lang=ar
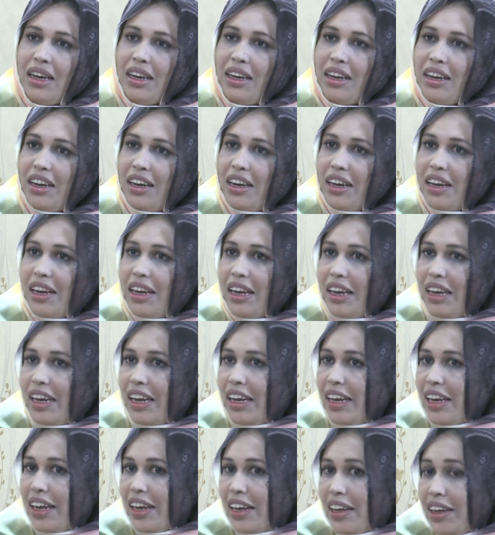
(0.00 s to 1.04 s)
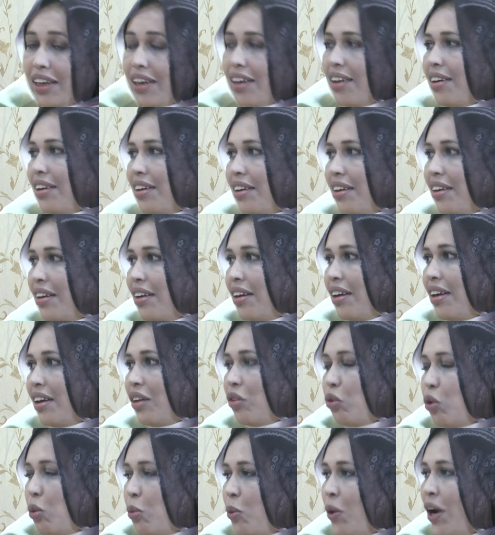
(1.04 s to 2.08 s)
آه، يعيق
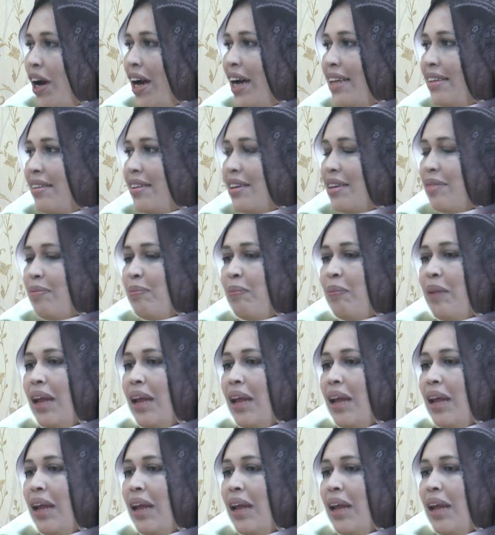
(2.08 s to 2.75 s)
طموحاتها